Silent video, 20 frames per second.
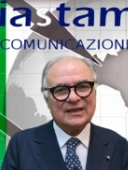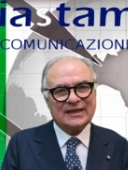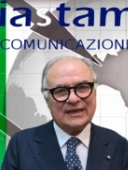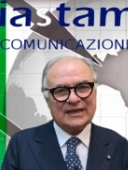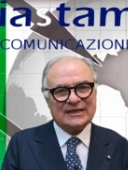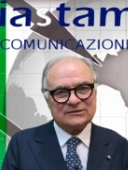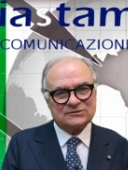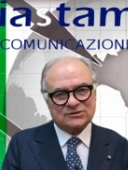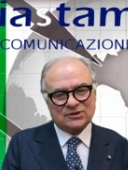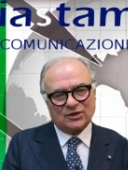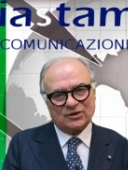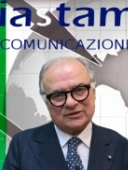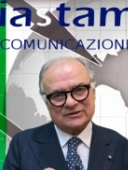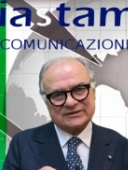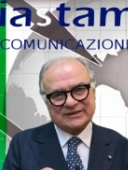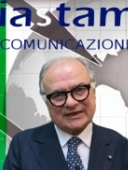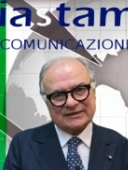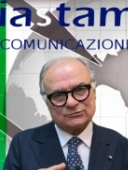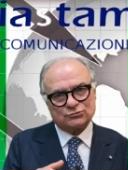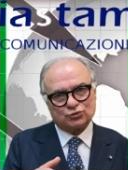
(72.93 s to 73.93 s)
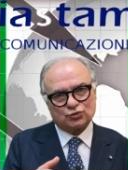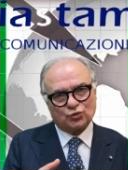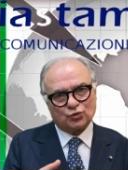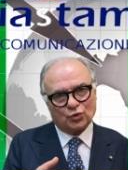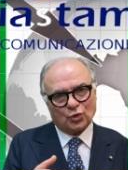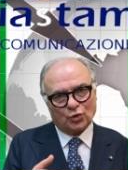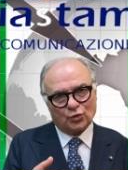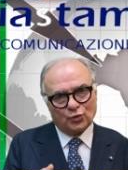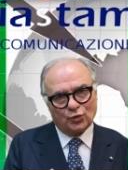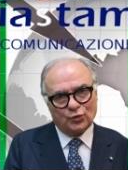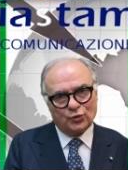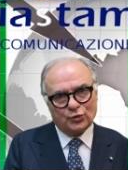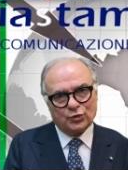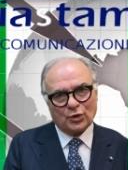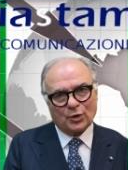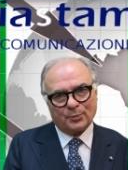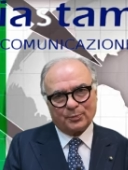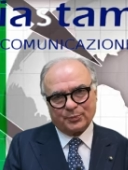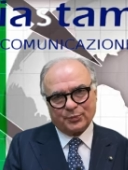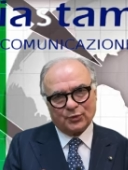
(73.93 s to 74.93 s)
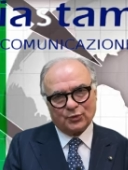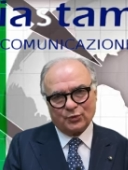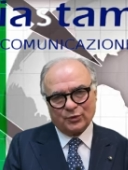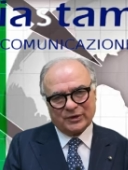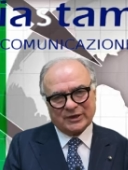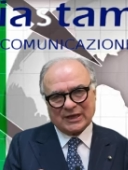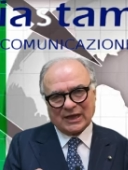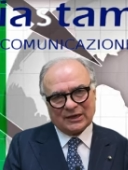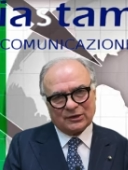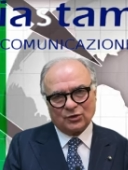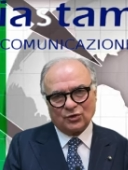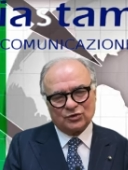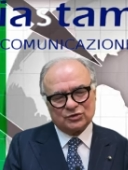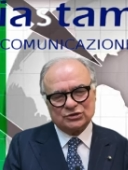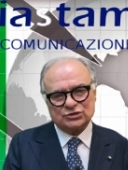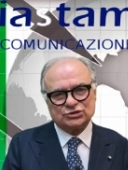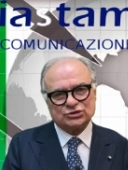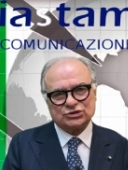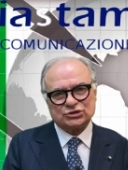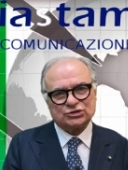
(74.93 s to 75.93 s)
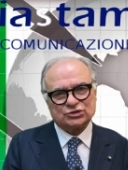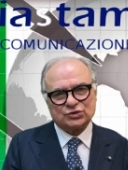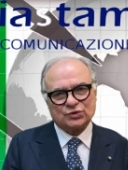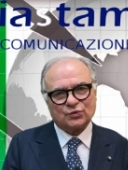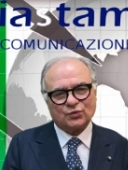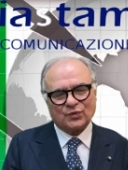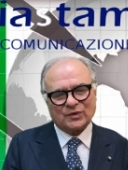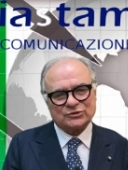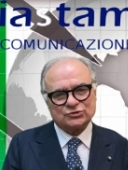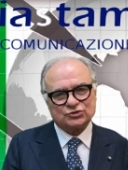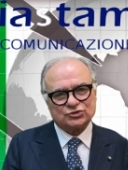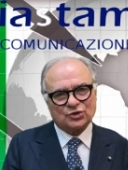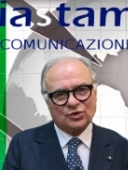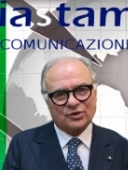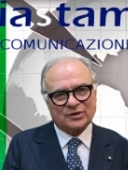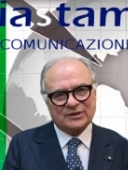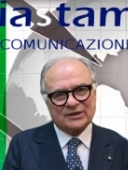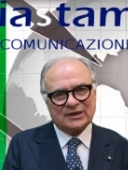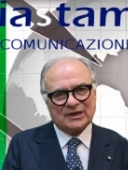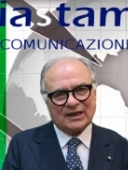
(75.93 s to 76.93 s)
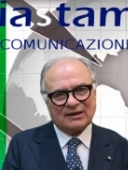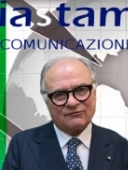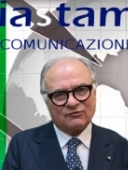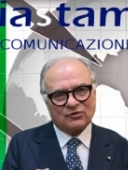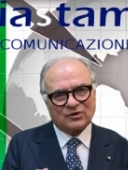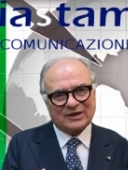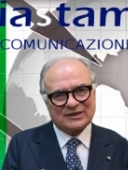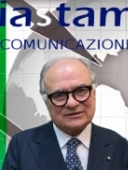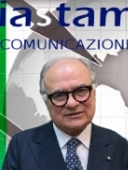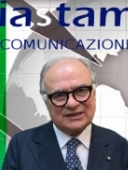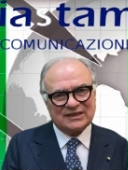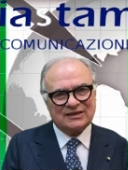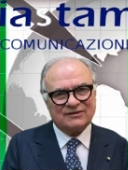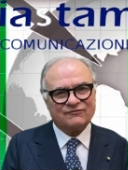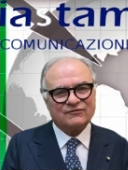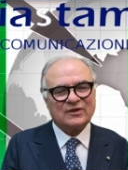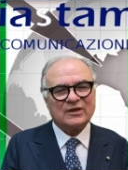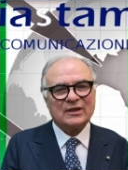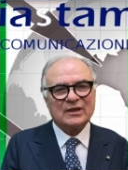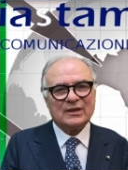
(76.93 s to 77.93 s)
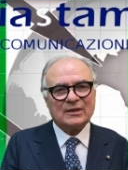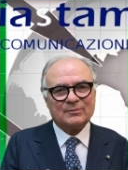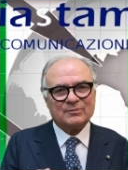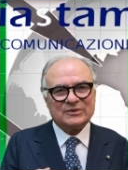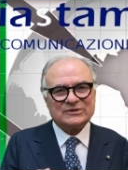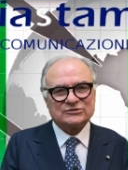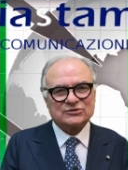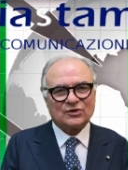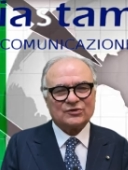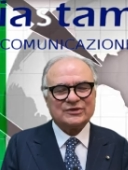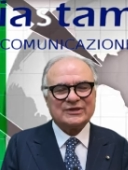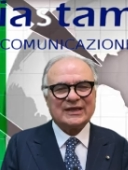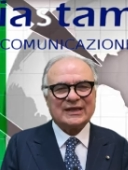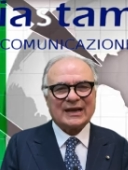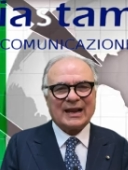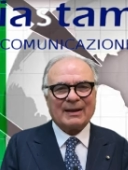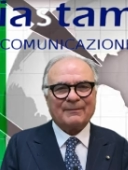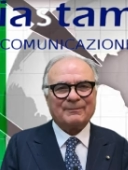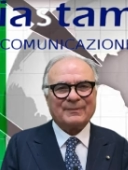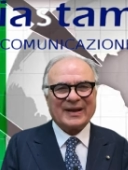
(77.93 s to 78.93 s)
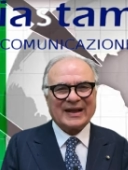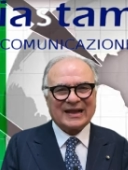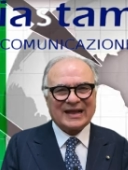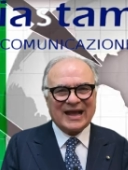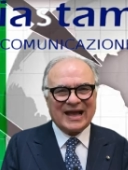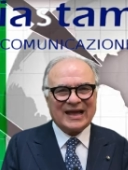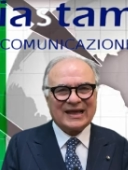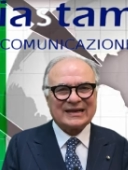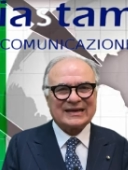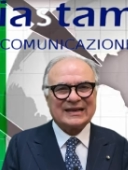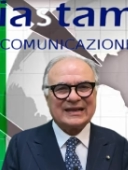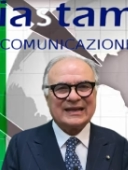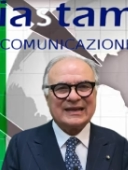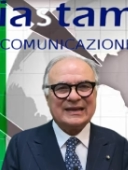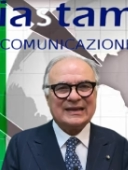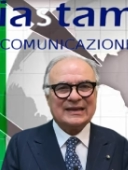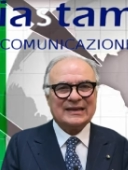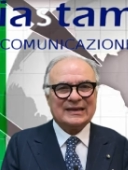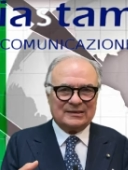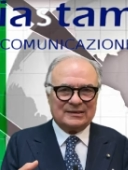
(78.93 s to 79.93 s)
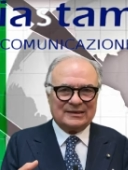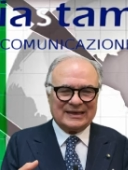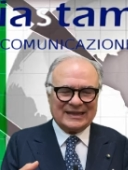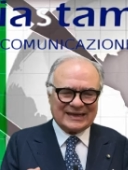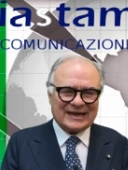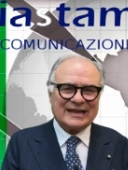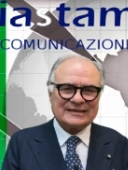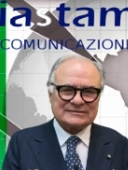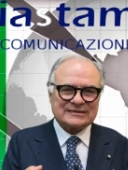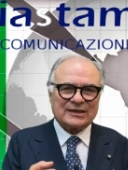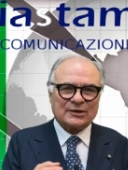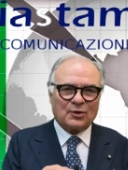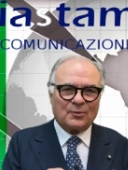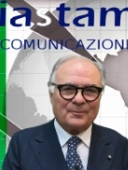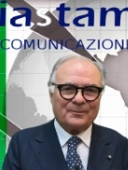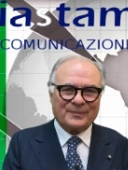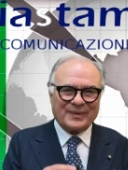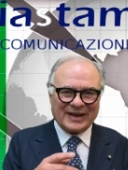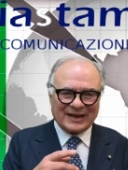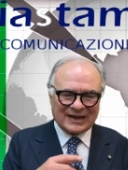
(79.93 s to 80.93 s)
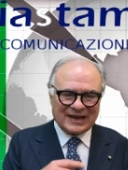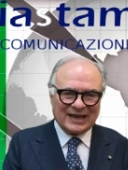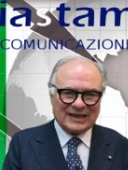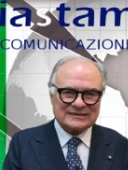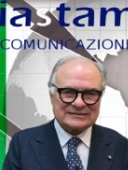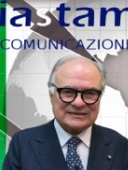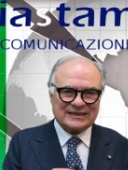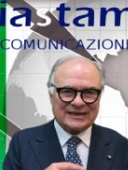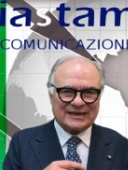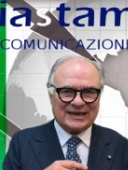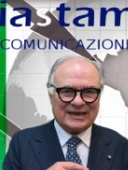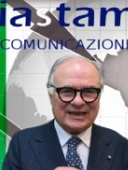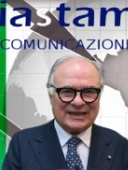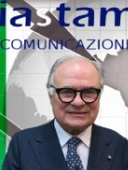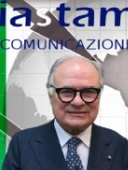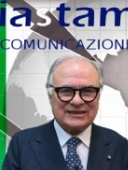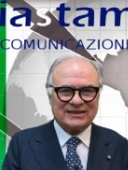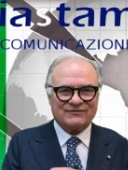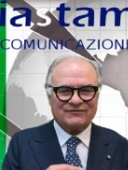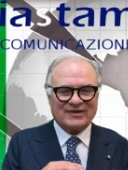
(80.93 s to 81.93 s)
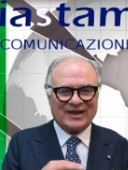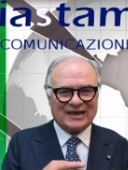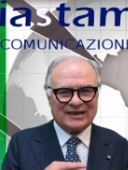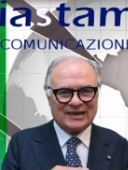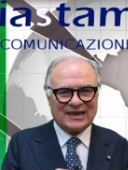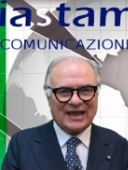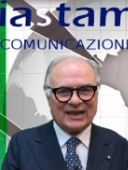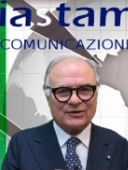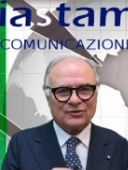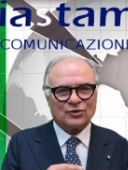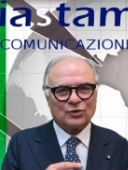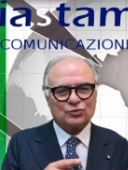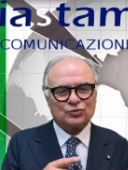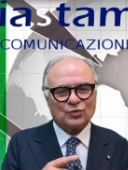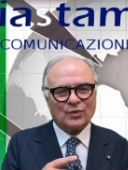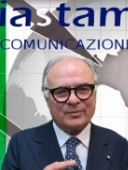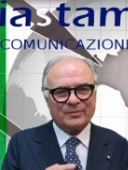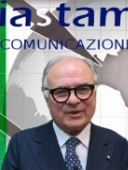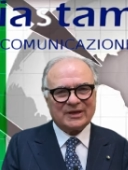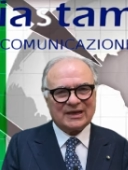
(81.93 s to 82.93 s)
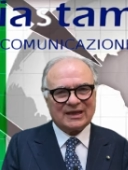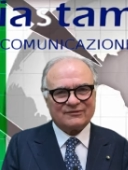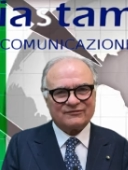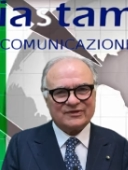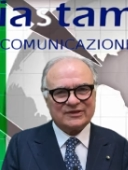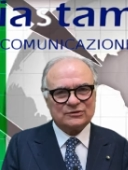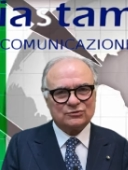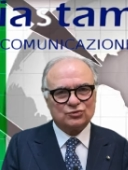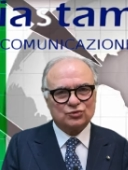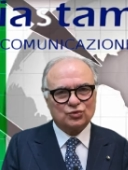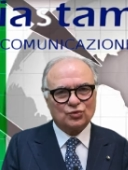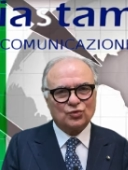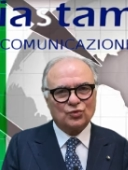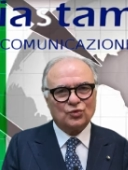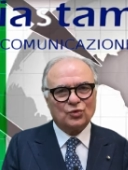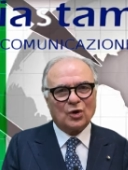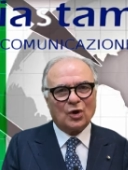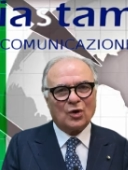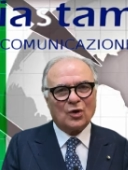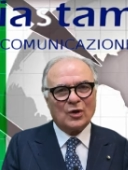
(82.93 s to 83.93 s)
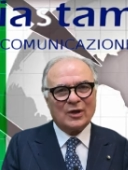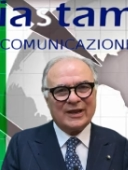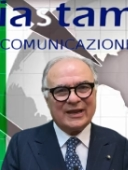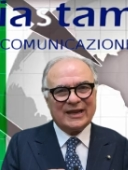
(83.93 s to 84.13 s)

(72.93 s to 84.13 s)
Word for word: Entro il 31 luglio, più i canonici 5 giorni lavorativi, bisognerà pagare le rate non pagate relative all'anno 2021.